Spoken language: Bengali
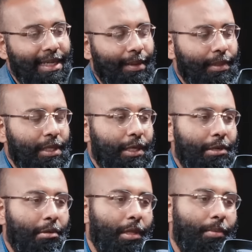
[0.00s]
আজকে আমরা যেটা
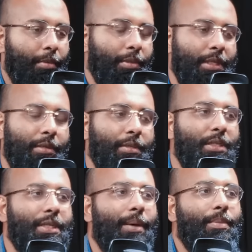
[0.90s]
নিয়ে কথা বলবো সেটা
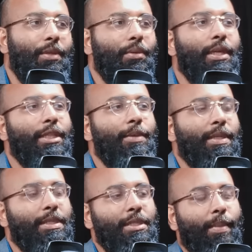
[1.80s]
হচ্ছে যে আমরা তো দেখতেই
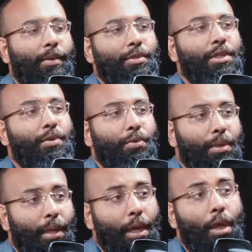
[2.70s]
পাচ্ছি যে মানসিক
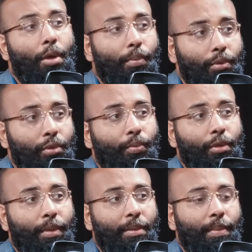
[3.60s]
রোগ প্রচুর
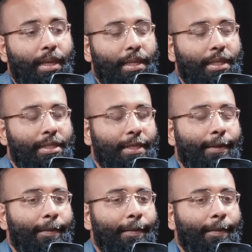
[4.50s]
পরিমাণে বেড়ে যাচ্ছে